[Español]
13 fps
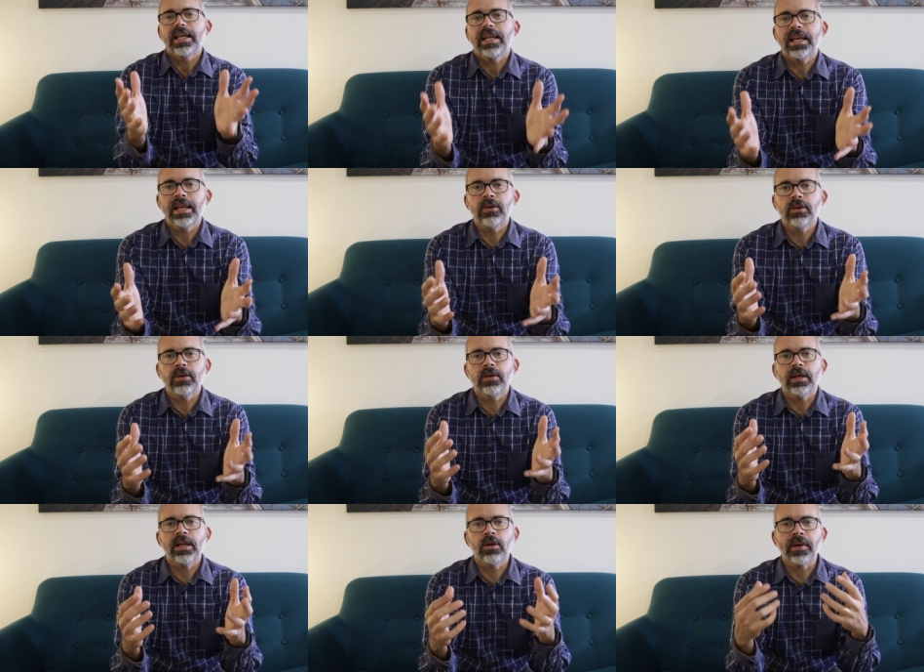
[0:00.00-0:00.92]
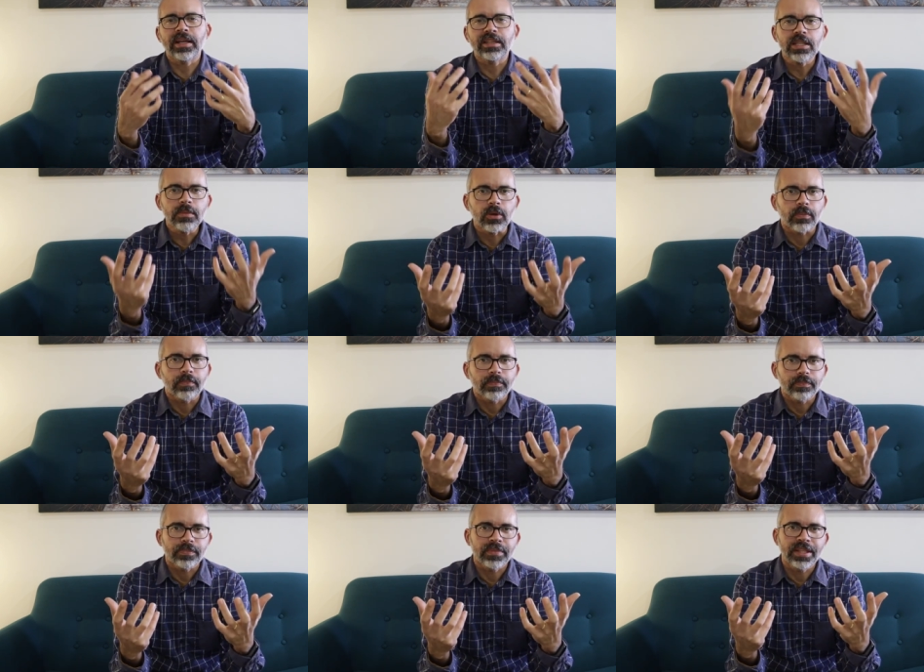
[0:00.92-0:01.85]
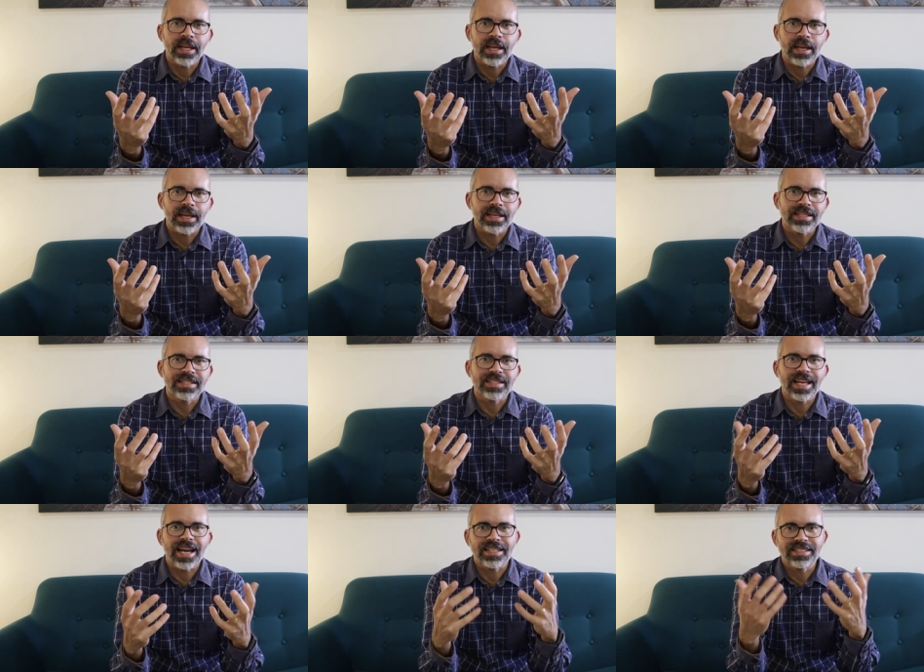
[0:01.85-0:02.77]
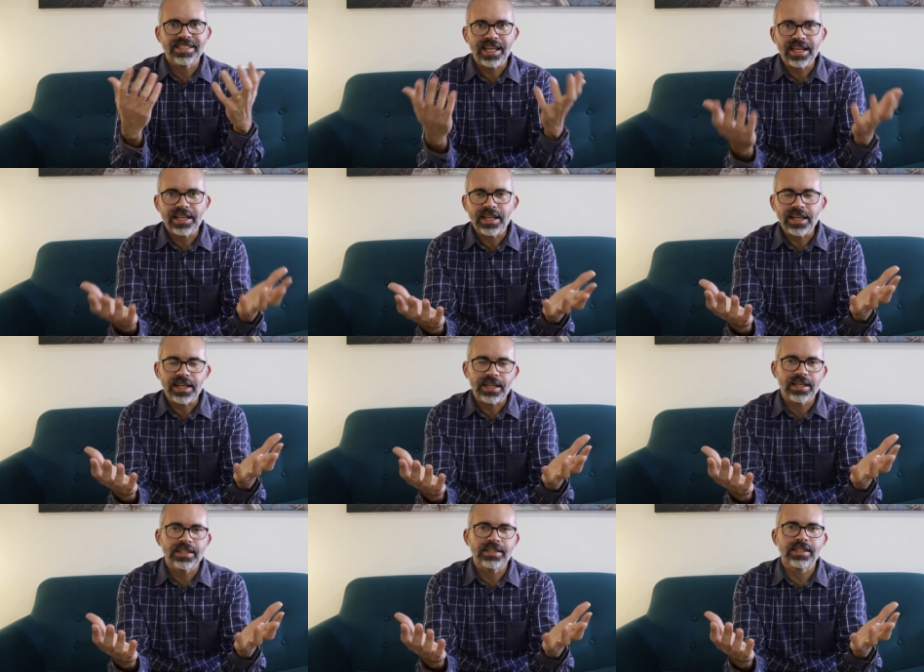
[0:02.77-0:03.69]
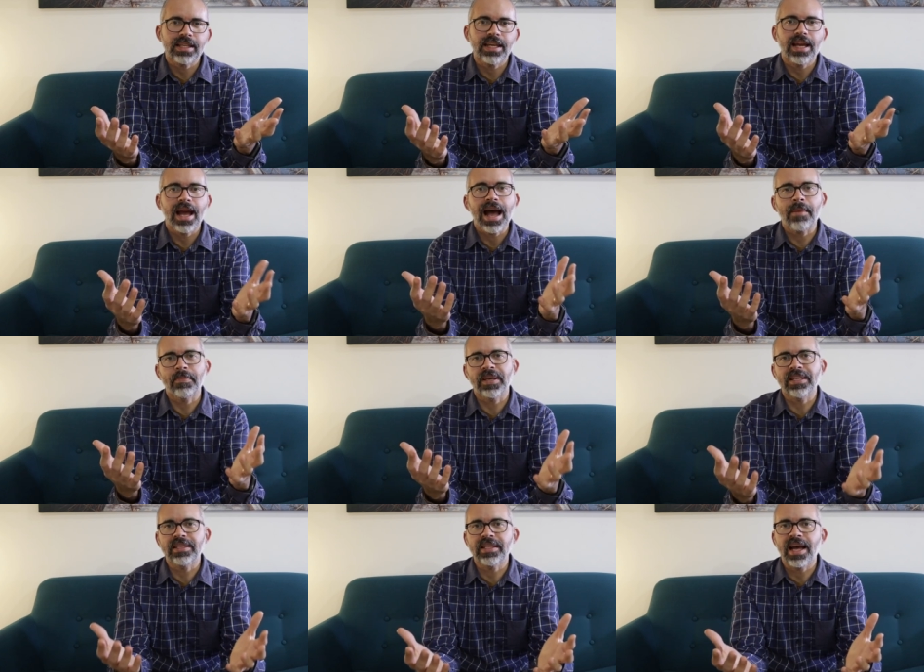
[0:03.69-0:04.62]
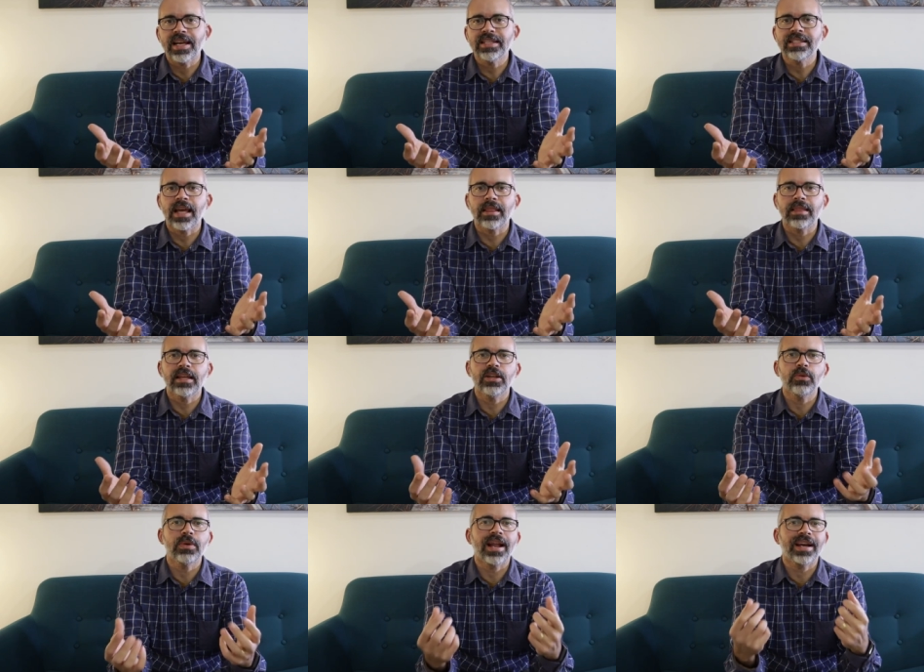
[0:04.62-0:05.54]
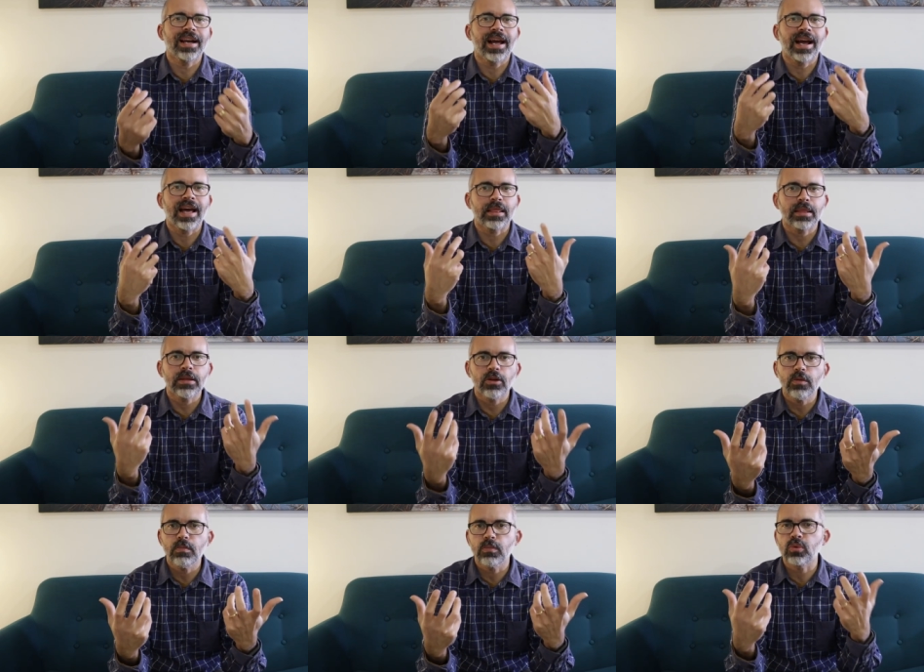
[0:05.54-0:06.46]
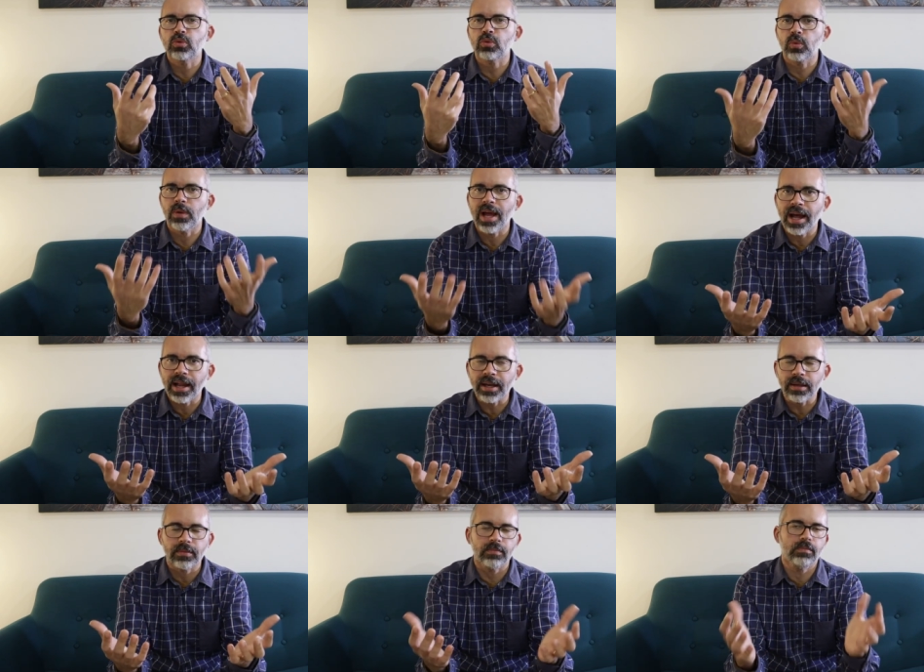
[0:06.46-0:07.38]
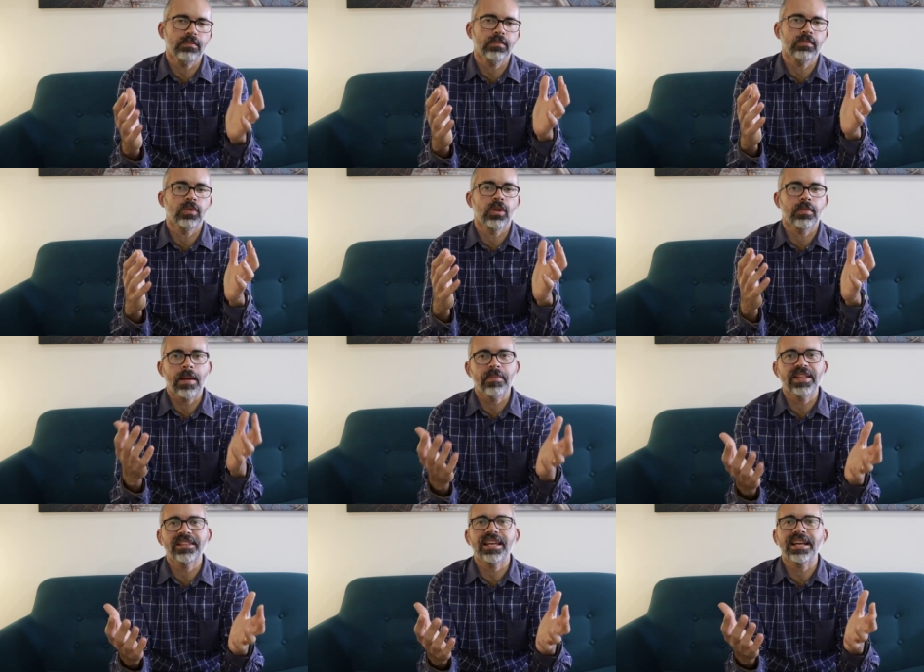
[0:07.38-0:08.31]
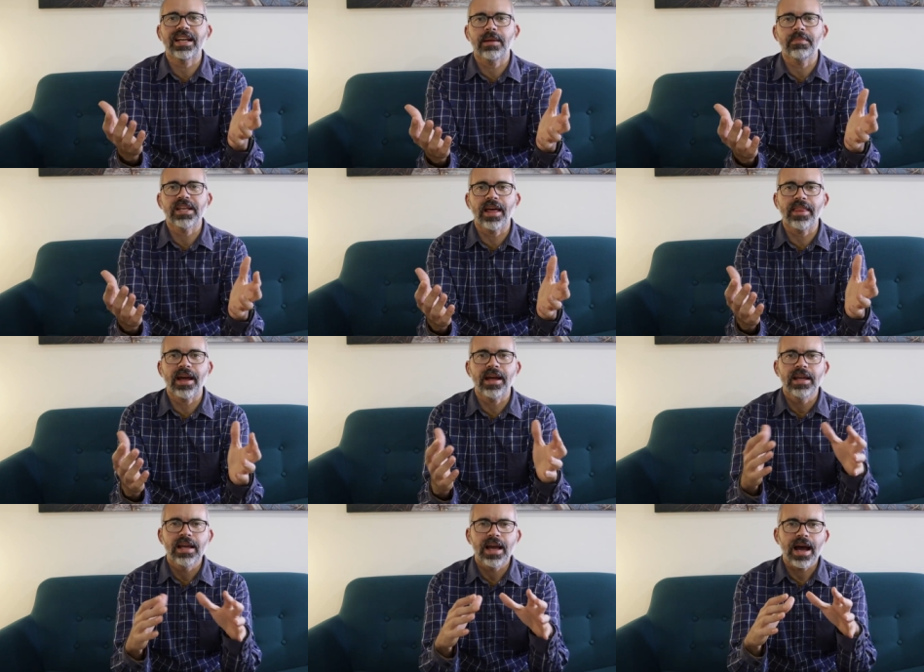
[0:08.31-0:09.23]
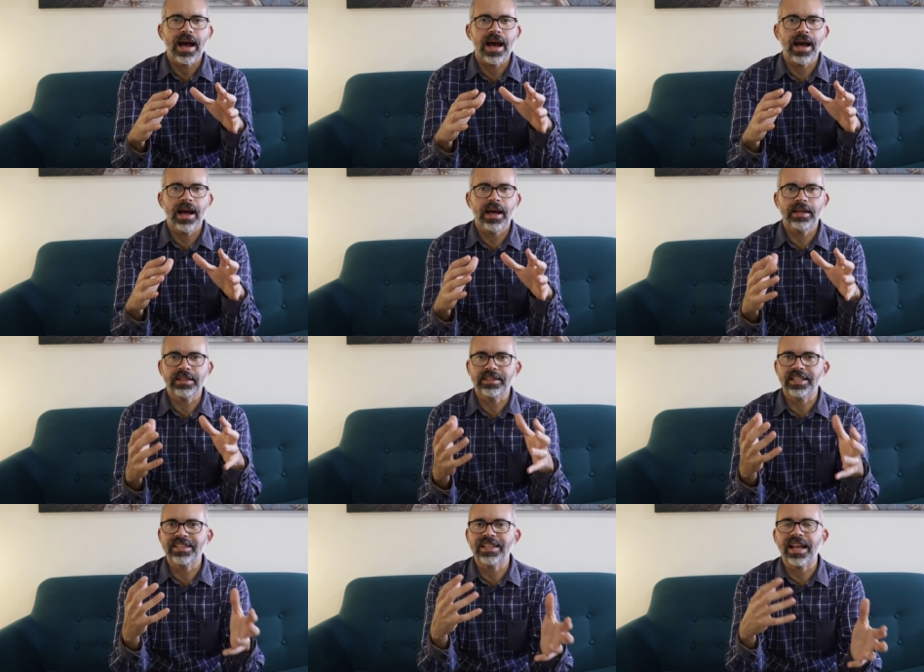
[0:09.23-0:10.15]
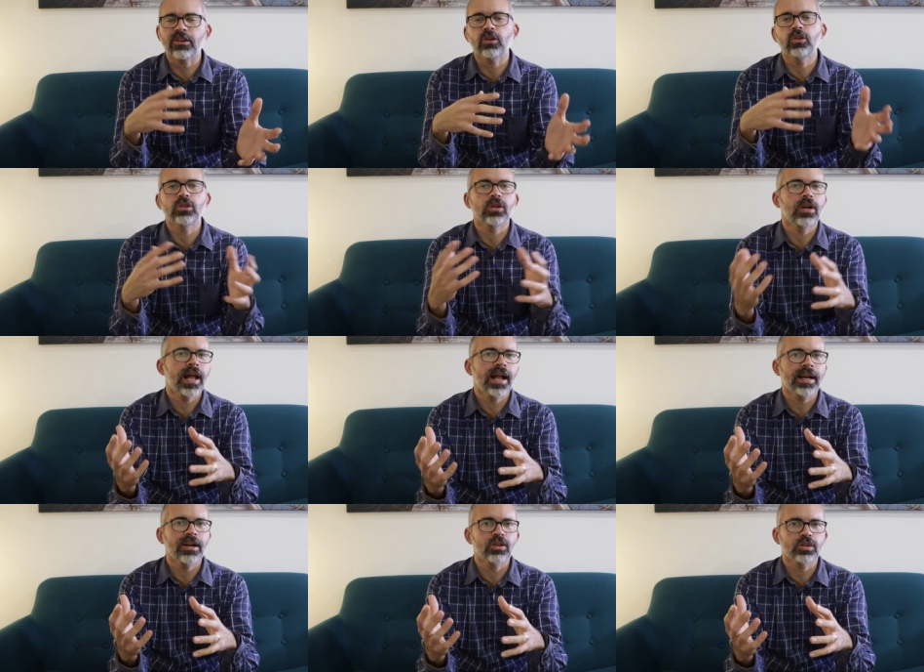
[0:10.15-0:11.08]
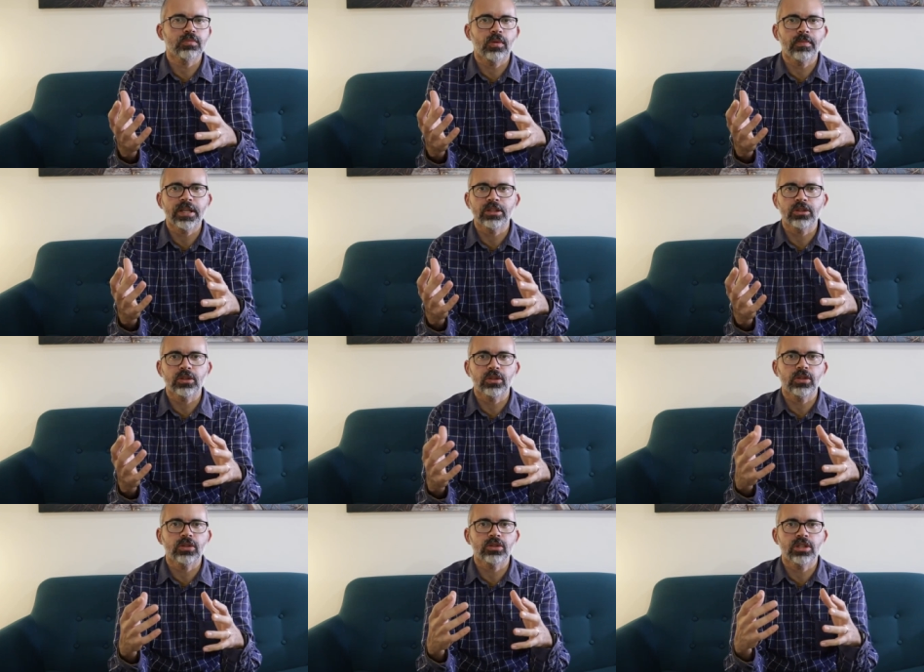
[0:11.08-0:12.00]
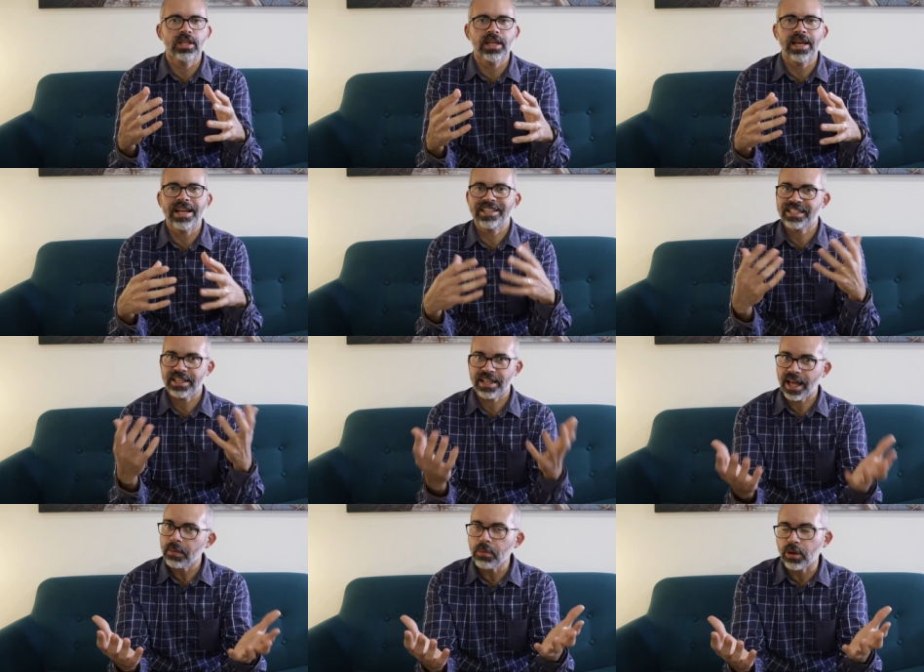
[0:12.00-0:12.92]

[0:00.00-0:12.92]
el objetivo de esta serie es que aprendáis a hacer una relajación muscular, normalmente encaminada a intentar controlar los momentos de ansiedad.